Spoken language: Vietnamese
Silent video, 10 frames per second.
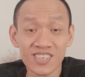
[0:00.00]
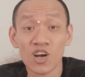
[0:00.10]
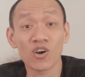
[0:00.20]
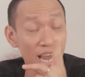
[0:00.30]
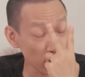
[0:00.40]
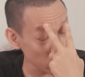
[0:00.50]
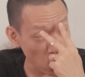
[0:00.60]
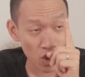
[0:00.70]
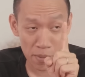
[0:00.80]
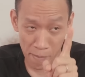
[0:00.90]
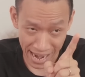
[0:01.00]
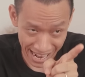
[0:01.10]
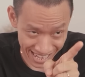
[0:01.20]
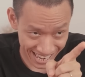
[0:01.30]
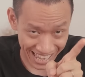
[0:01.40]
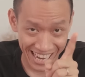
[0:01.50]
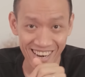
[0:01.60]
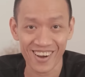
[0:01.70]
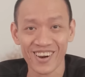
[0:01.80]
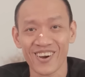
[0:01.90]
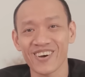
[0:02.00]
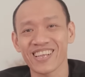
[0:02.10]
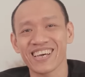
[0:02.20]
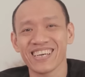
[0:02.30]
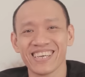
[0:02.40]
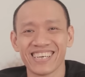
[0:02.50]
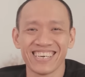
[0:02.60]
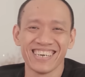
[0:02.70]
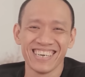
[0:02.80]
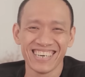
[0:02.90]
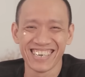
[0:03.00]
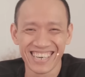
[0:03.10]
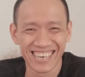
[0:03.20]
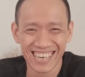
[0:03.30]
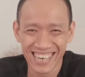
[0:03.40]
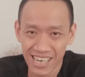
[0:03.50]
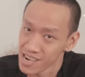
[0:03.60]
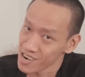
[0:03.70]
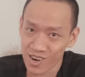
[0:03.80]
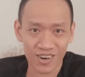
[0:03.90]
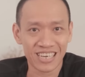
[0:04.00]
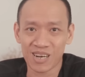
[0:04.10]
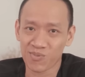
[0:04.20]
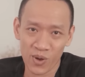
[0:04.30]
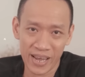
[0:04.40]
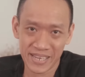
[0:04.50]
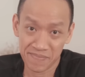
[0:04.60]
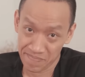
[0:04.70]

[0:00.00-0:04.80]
Còn nếu tôi mà đã nhìn thấy nó rồi thì nó đừng hòng thoát.